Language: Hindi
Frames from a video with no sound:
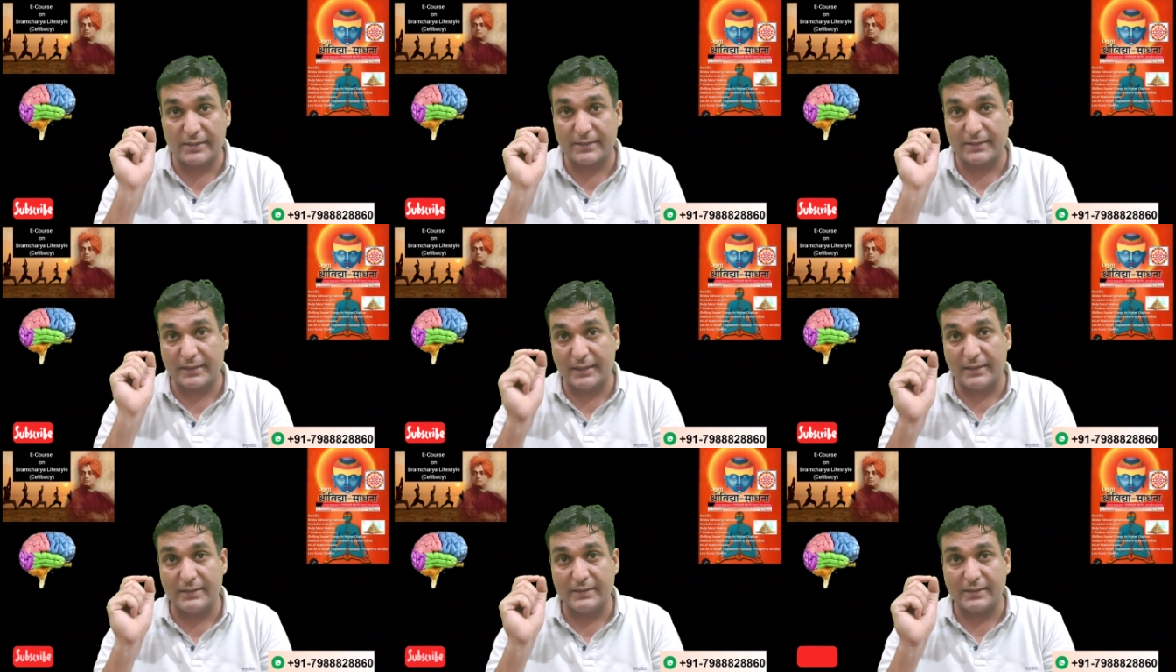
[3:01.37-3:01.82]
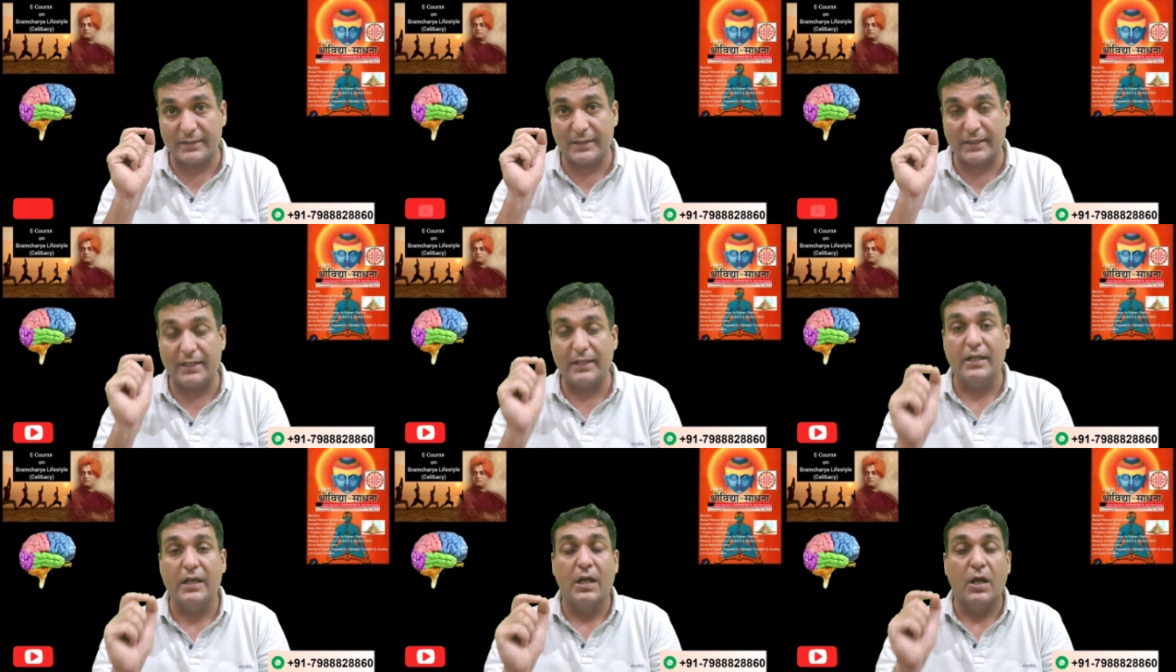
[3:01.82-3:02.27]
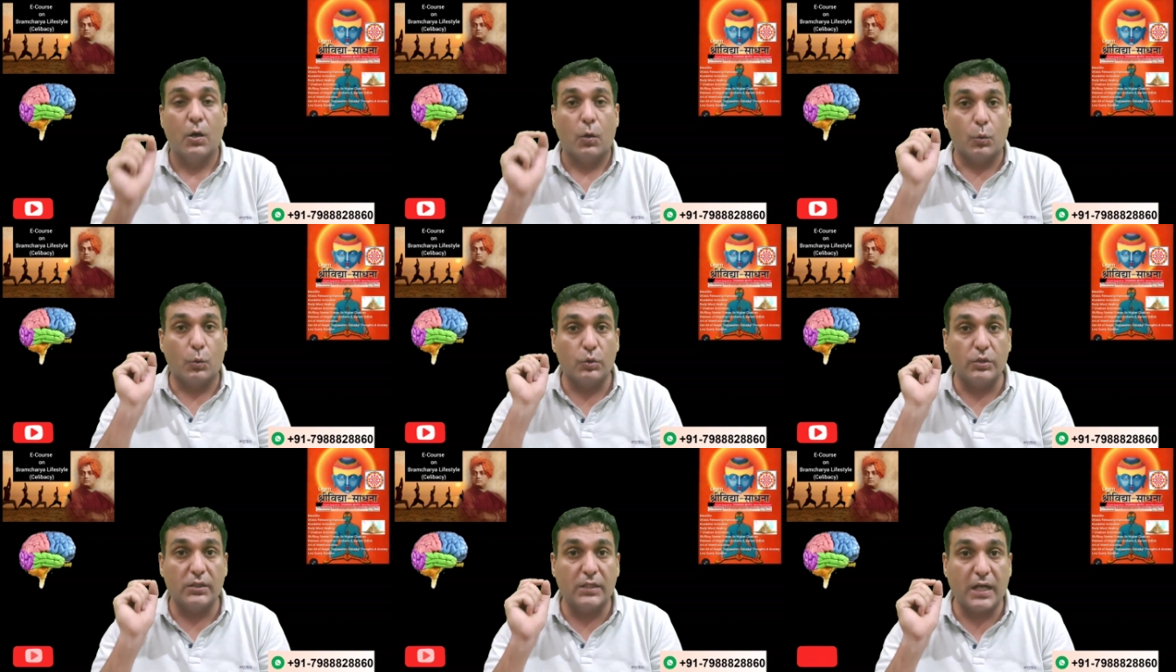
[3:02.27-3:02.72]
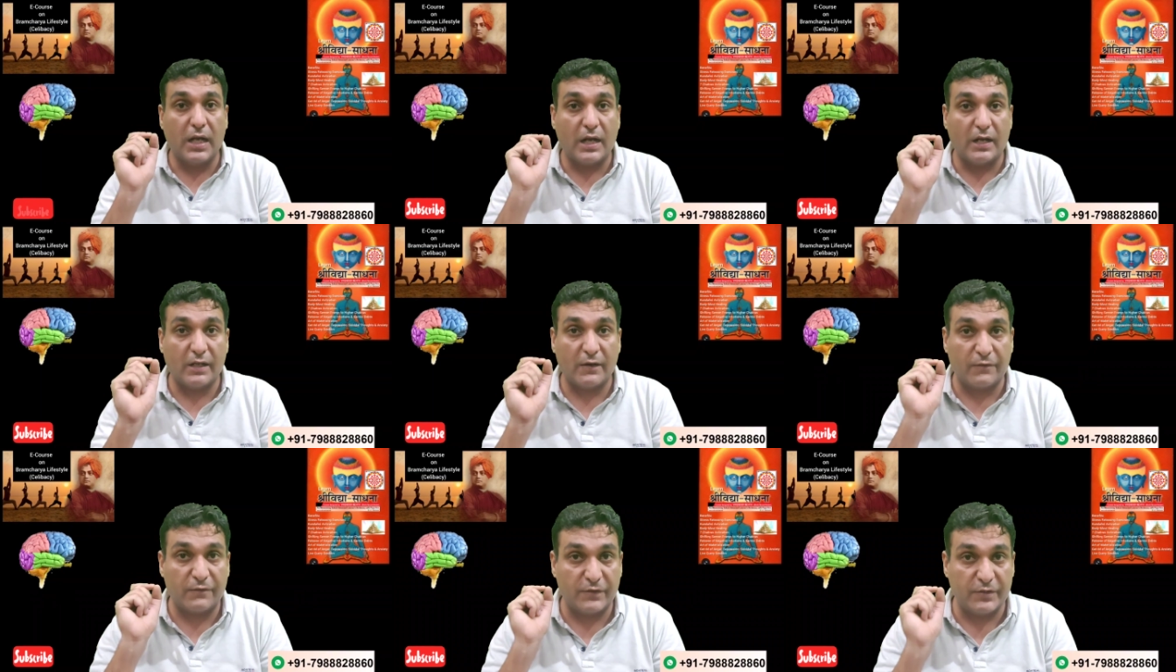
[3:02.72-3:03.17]
हैं सेल्स हैं उनका
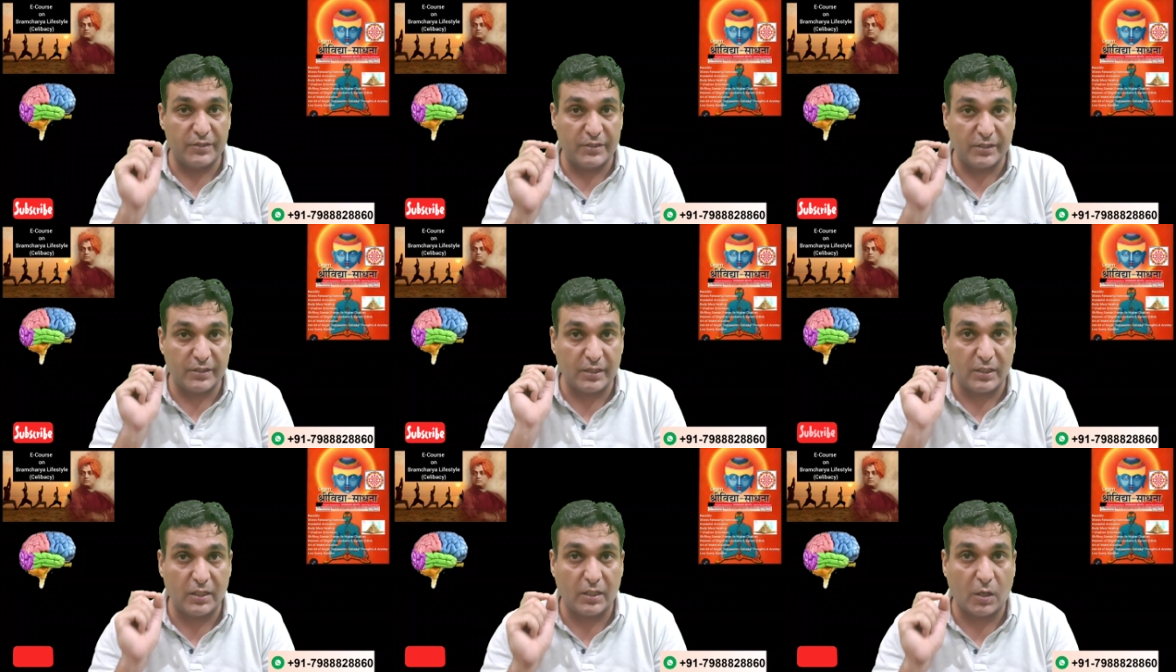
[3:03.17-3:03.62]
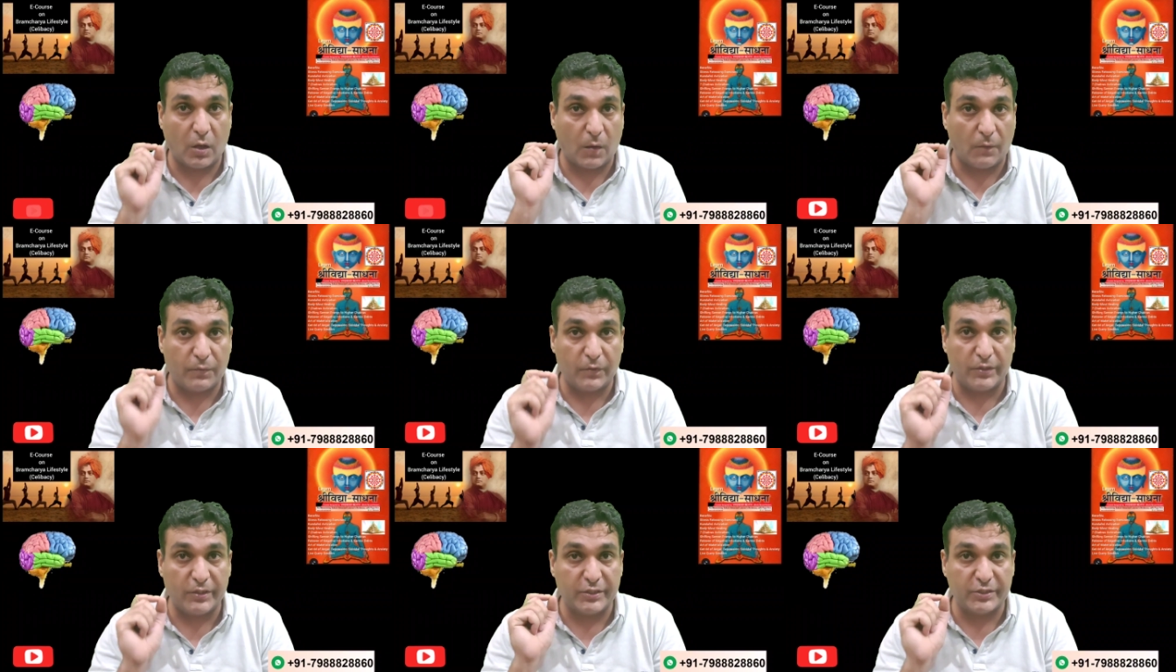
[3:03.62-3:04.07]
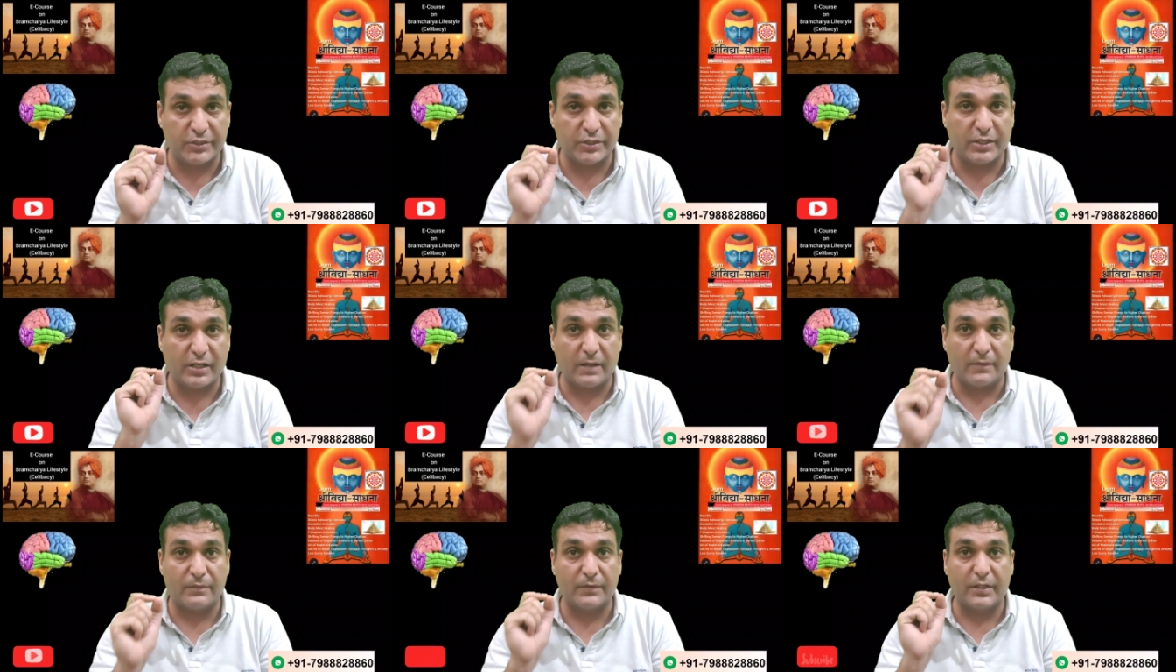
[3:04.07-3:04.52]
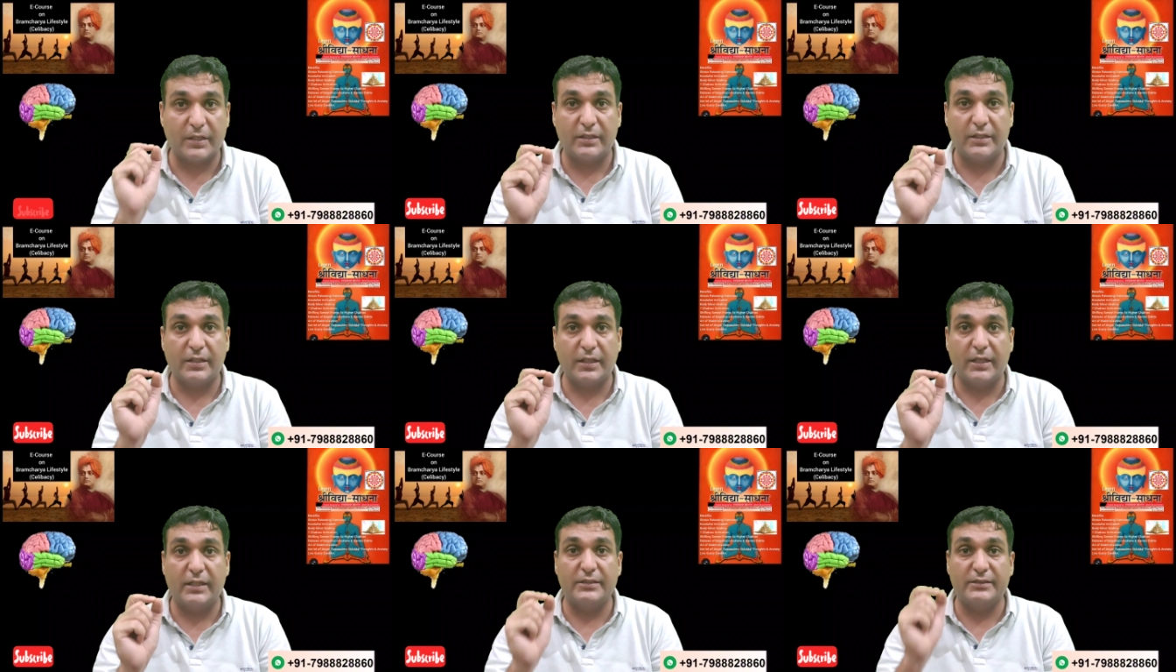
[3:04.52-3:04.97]
अगर फिजिकल कॉम्पोजिशन आप
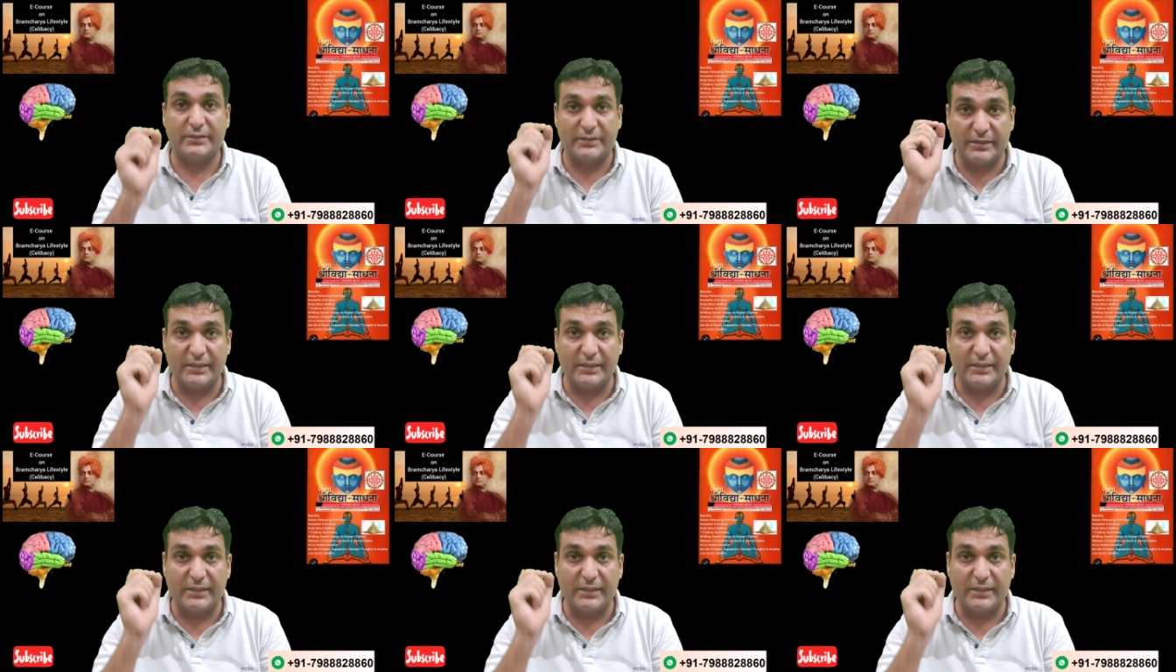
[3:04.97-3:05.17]
देखिए